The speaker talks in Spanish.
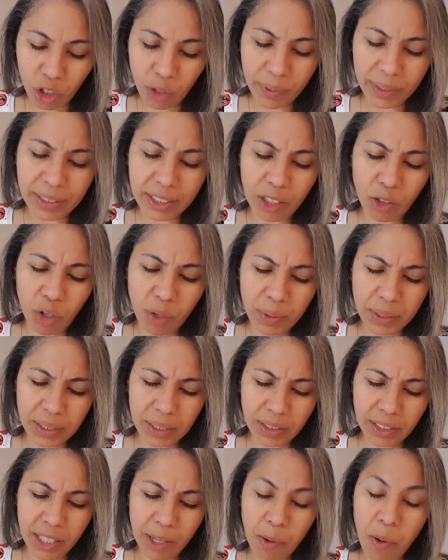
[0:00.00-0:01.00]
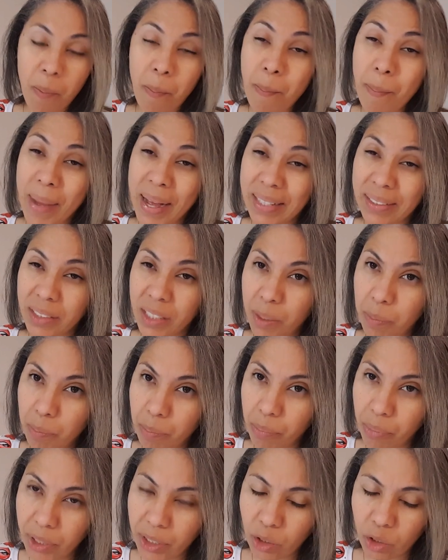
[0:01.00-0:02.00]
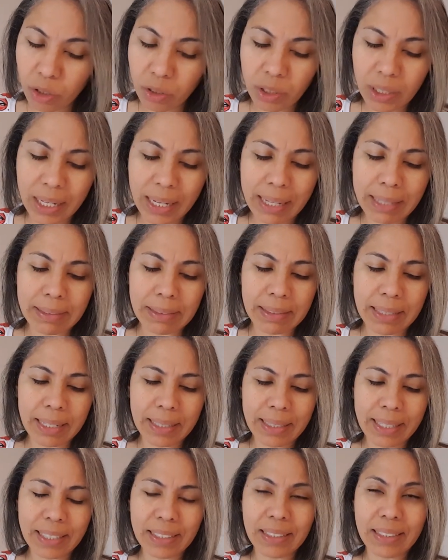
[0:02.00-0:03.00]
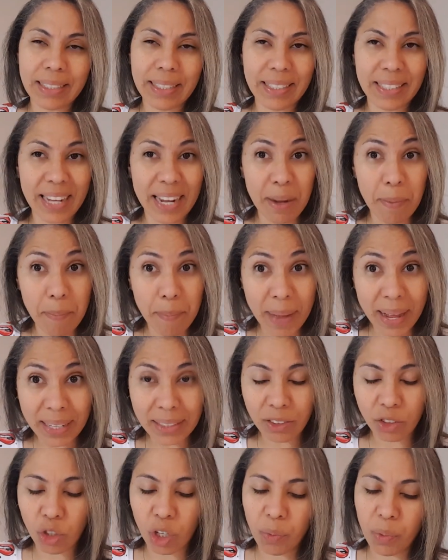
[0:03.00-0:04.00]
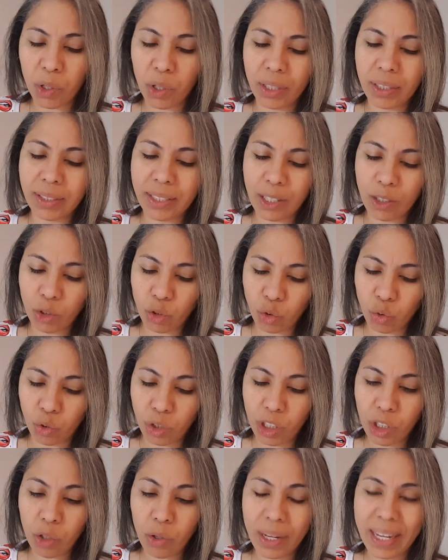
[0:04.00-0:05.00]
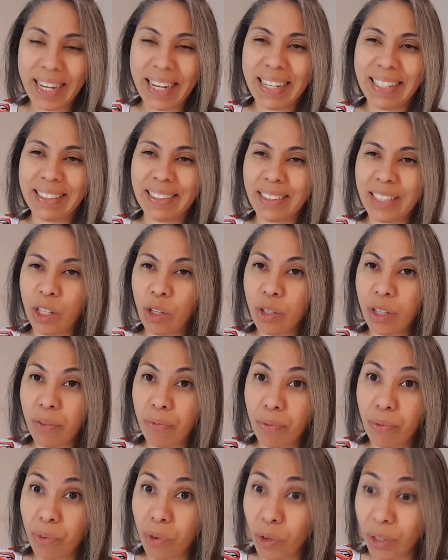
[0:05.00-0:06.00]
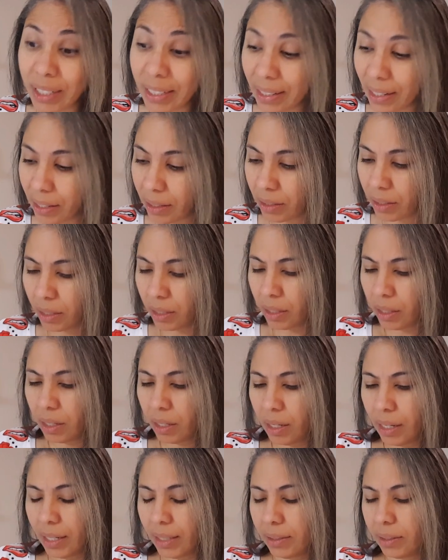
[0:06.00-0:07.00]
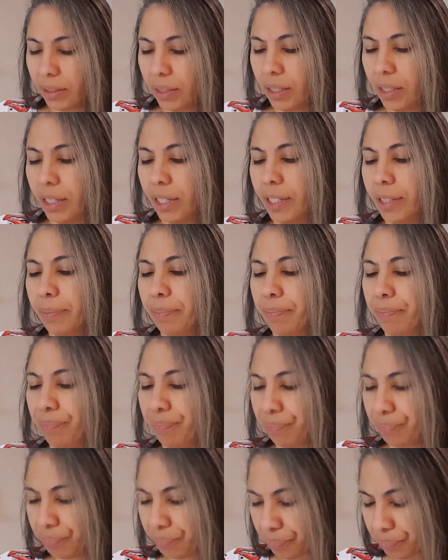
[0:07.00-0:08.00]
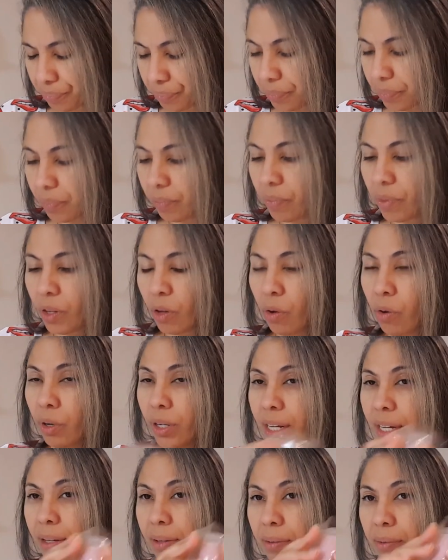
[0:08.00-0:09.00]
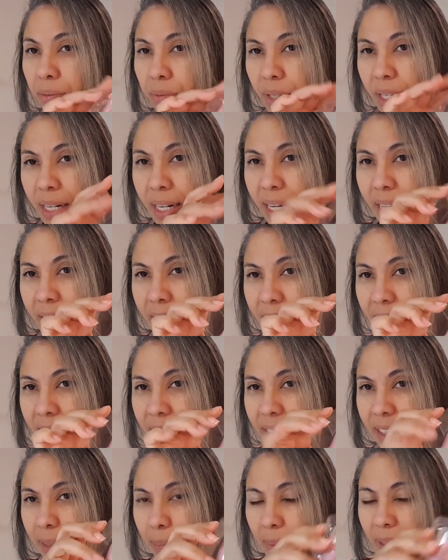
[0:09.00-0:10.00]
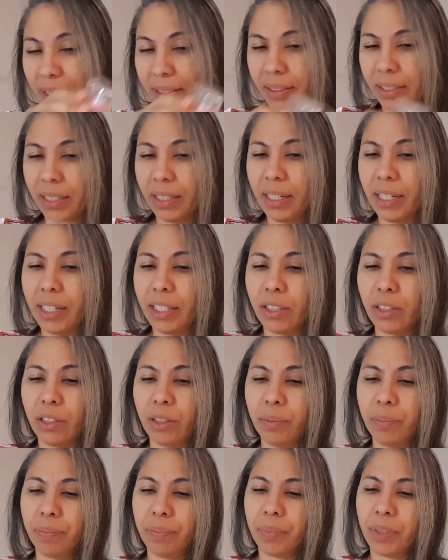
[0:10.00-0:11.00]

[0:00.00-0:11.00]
99 centavos más impuestos en las tiendas TJ Maxx. Yo iba a los Estados Unidos, en el estado de Florida. Así que Ok, viene en este plastiquito.